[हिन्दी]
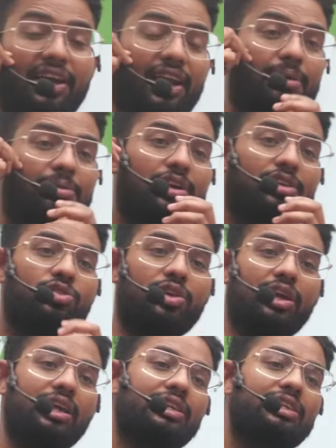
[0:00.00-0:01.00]
खराब कर चुके
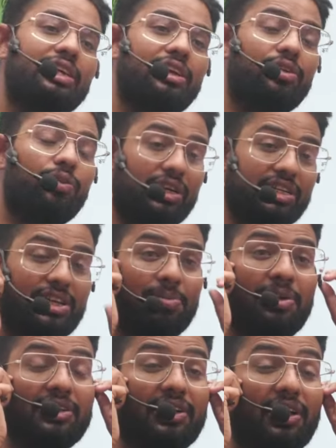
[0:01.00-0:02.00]
हैं इसी व्हाट्सएप
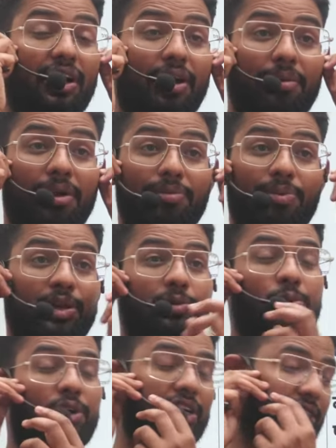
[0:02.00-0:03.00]
के चक्कर में
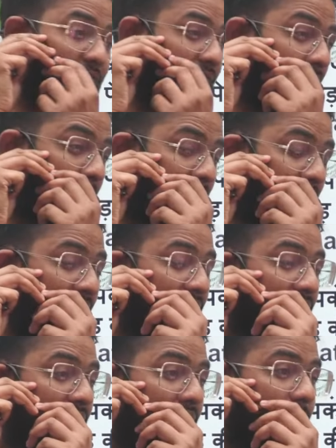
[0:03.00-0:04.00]
फेसबुक के चक्कर में
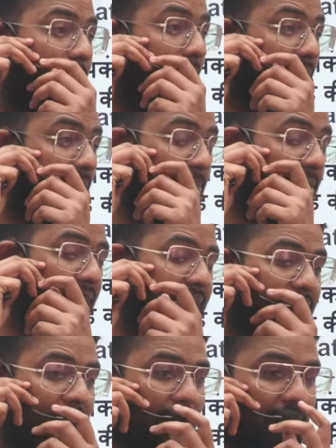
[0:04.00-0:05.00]
निब्बा निब्बी के
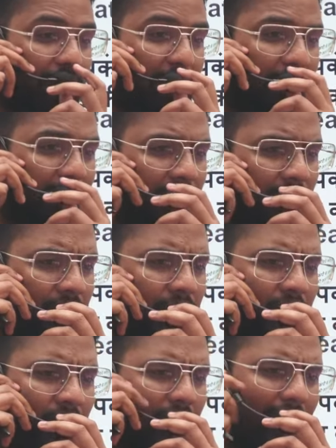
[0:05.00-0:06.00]
चक्कर में
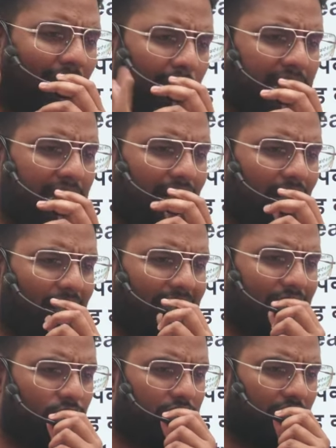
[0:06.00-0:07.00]
खराब किए ना
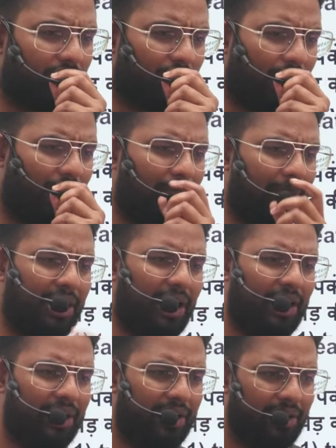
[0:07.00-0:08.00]
ग्रेजुएशन तक खराब किया
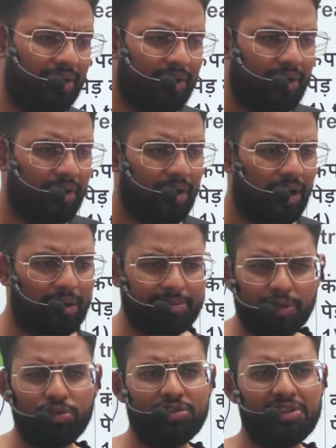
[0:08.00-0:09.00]
है अब
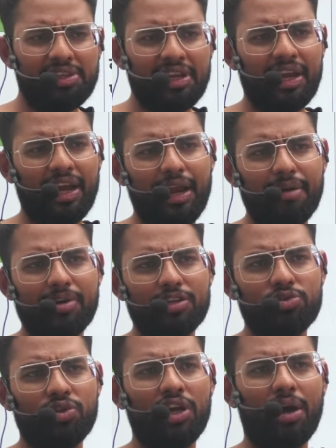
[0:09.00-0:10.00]
तक तो जिंदगी खराब कर
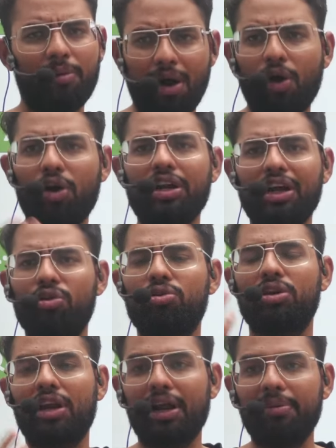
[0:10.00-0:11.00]
चुके हैं अब और कर लो
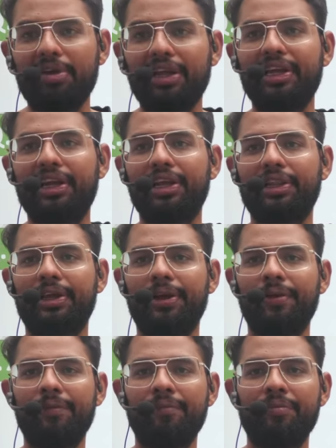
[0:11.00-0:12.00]
खराब क्या दिक्कत है
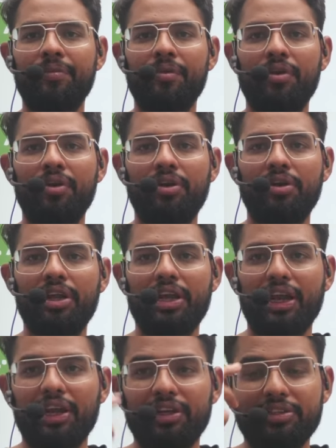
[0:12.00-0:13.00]
ठीक
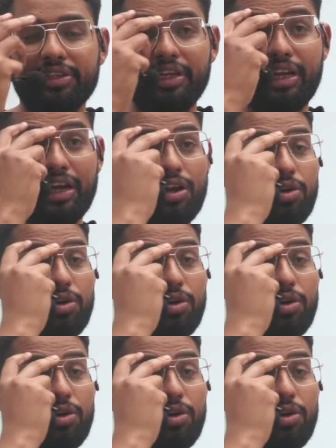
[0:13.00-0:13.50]
है चलिए अगला